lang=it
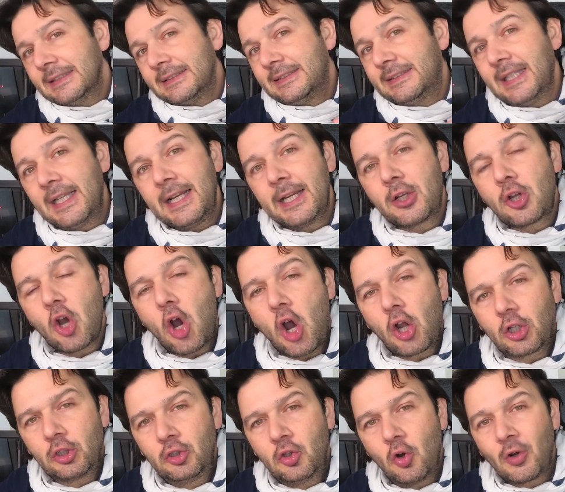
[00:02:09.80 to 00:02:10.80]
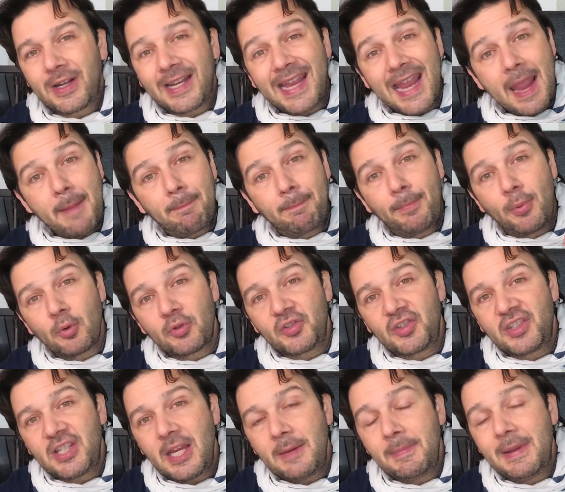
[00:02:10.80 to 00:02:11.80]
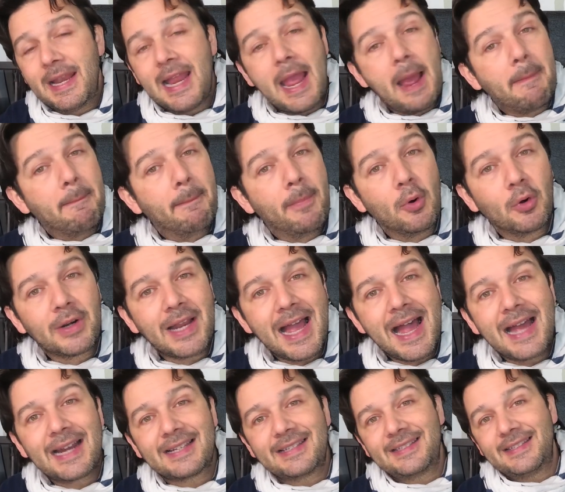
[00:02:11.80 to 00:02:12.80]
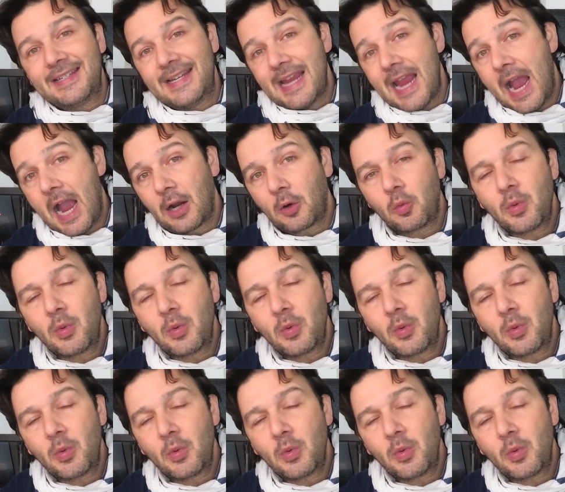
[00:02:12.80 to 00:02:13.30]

Ti ricordo che è possibile abbonarsi a